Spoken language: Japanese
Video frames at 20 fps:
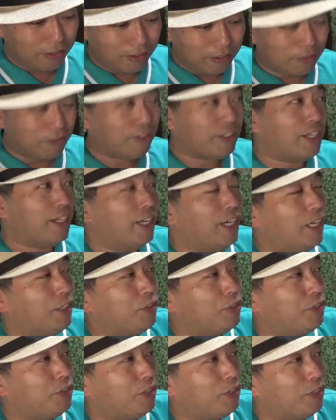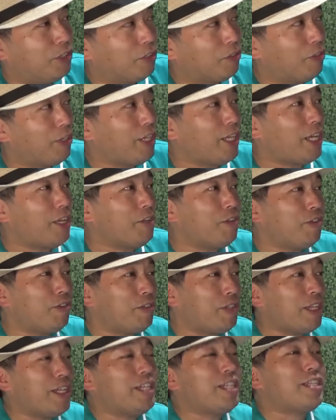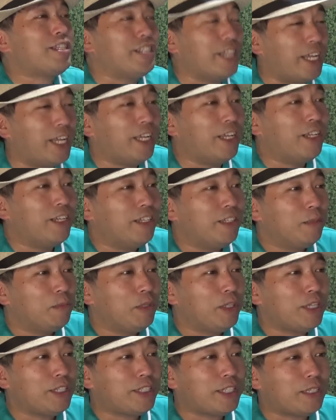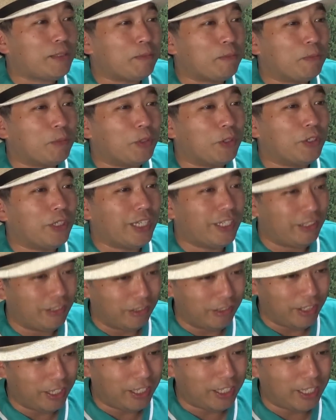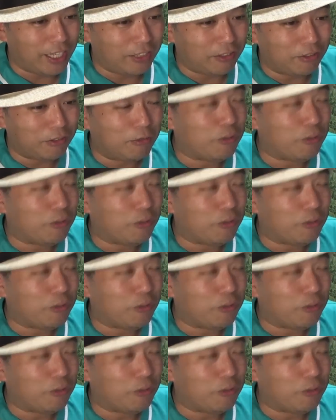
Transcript: そうだなあのこれあのあれですね皆さんもあのリあの